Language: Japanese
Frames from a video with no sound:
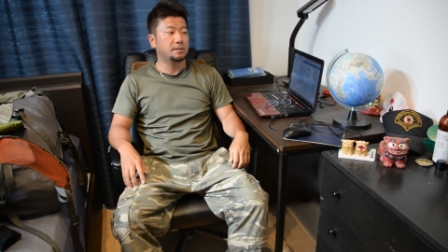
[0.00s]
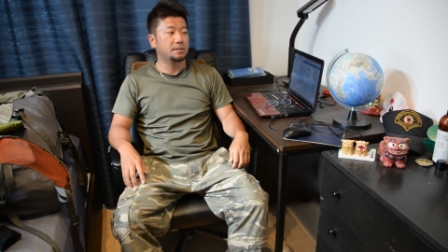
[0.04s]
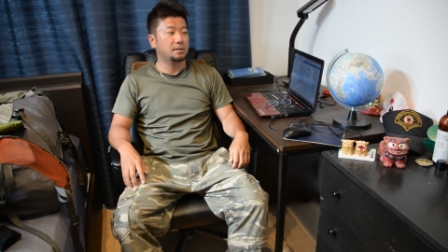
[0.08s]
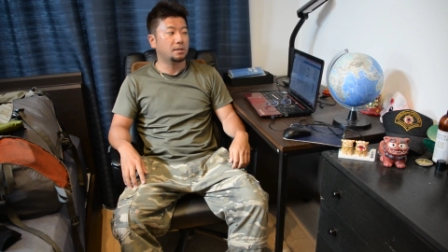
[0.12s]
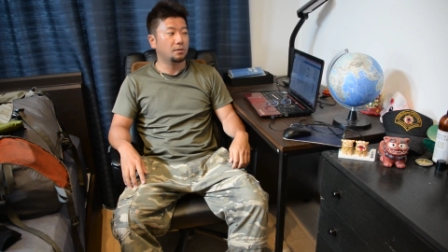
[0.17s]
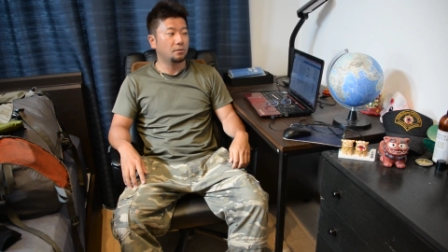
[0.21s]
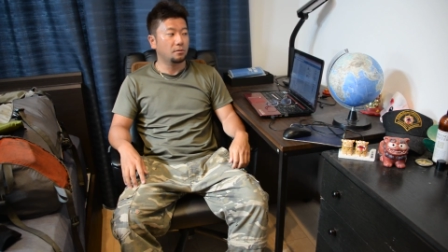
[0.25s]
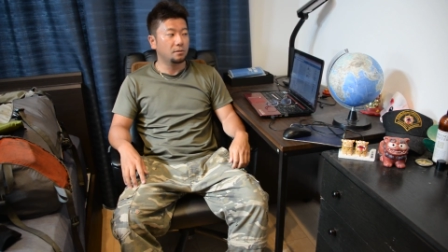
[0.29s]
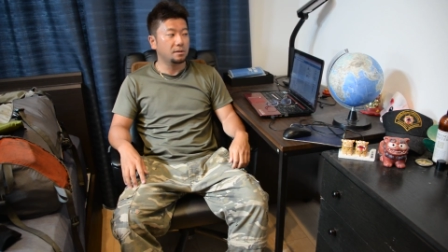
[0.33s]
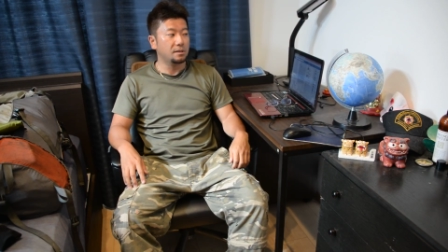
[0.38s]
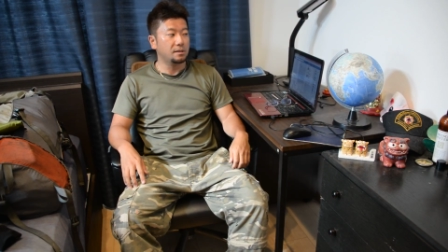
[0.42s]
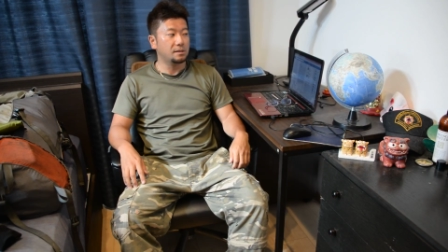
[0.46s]
すけ
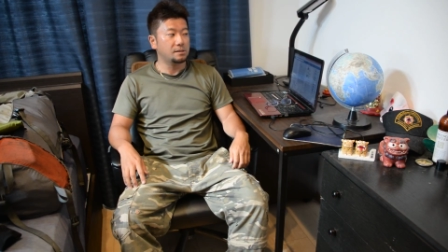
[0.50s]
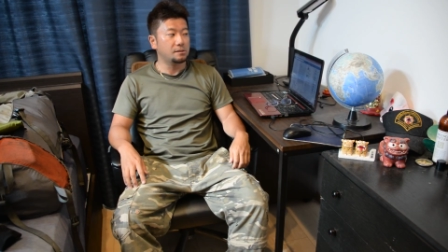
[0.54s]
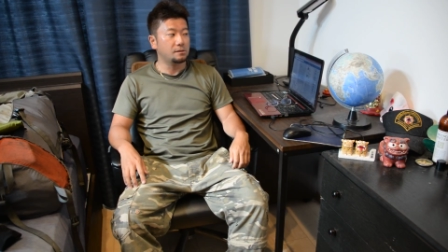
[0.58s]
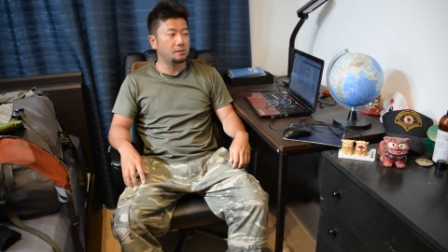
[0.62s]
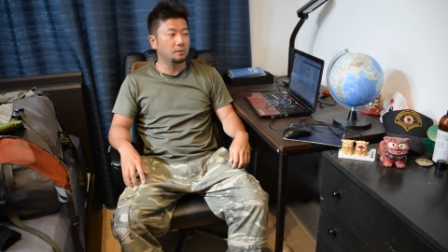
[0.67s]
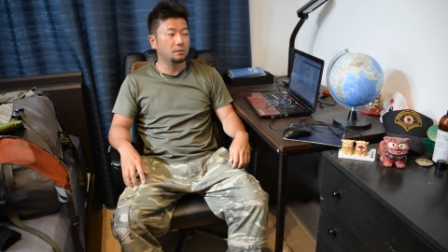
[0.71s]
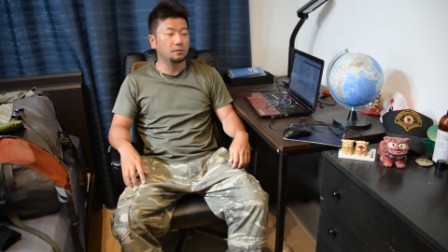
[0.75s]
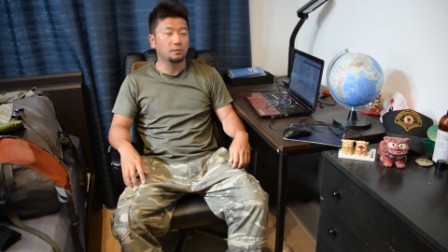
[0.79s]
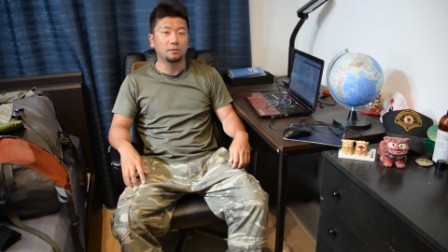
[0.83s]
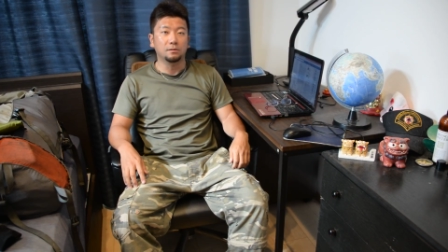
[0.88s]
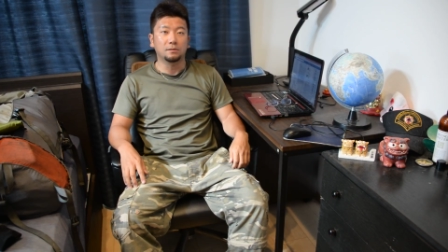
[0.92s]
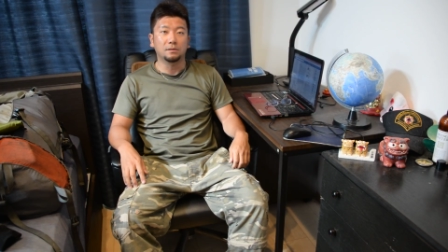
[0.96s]
ど
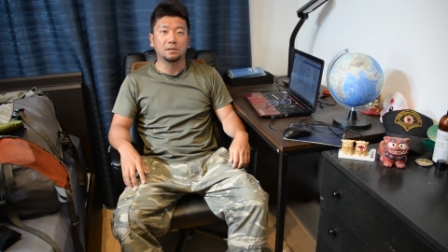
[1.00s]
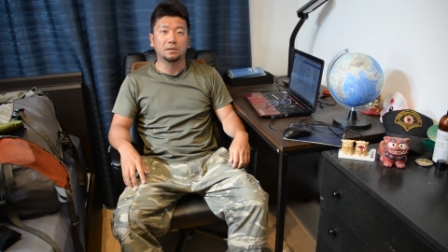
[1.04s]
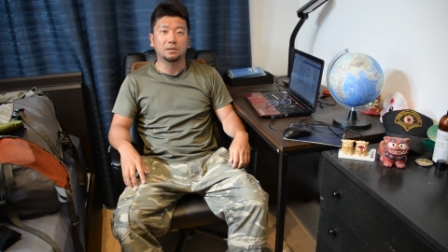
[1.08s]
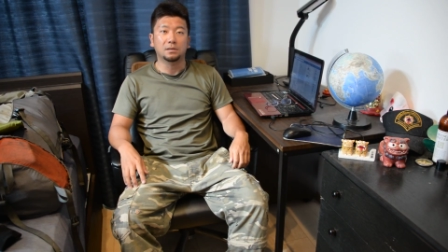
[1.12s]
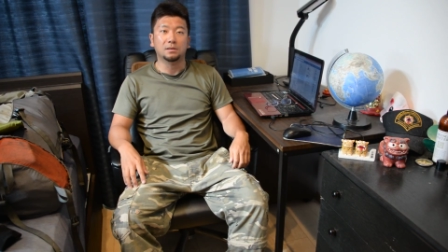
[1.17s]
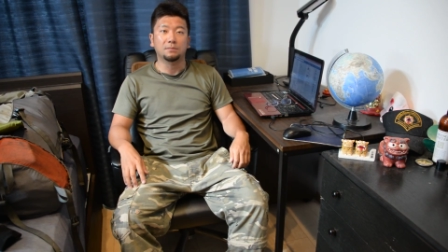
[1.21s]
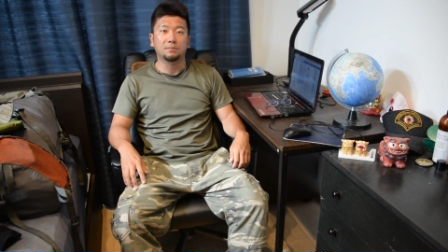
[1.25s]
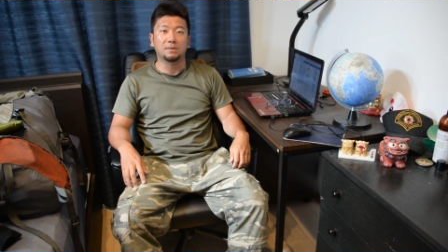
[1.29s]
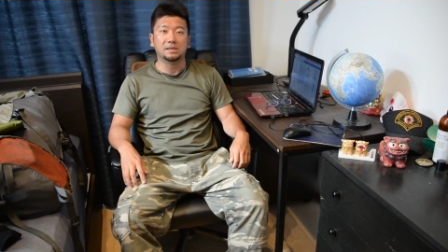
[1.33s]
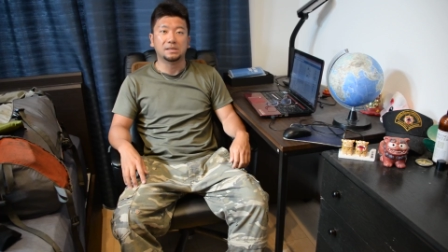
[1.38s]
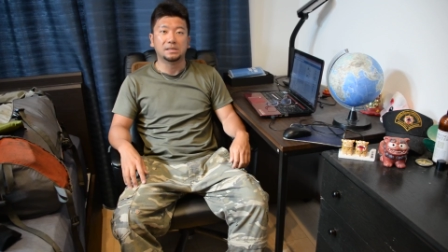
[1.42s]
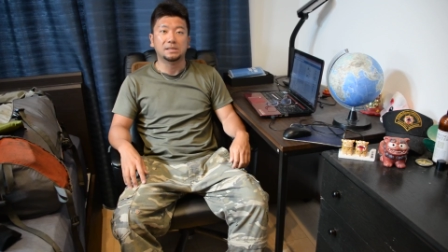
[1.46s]
イギリスロンドンに行
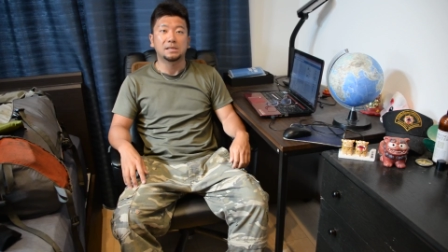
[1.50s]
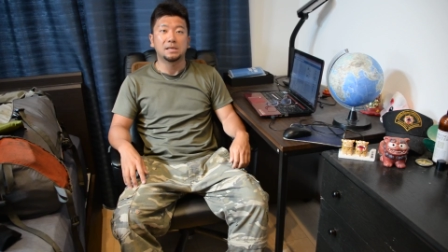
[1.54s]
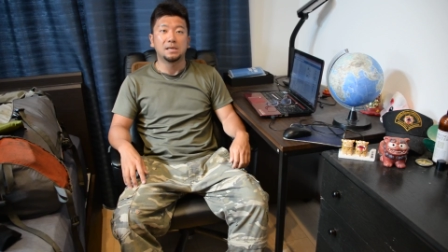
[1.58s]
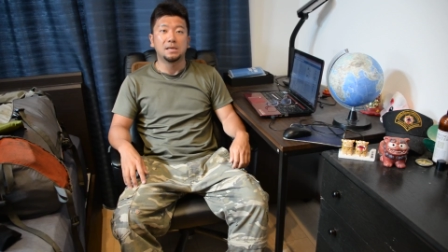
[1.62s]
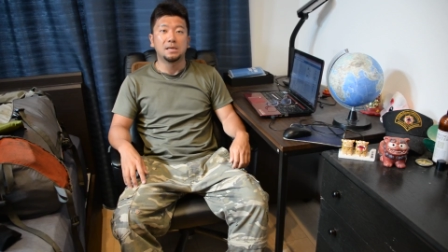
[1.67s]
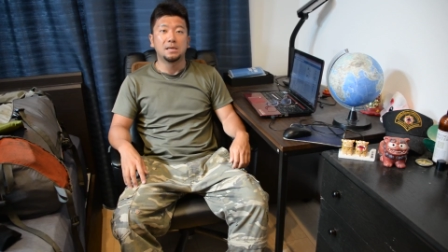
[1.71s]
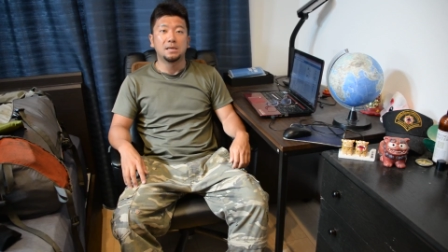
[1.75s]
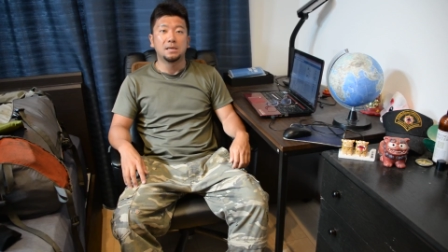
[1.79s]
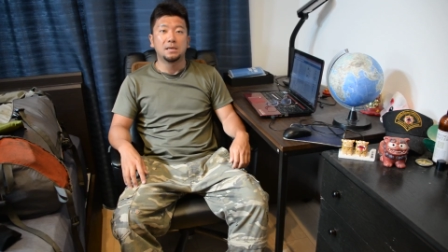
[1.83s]
きます、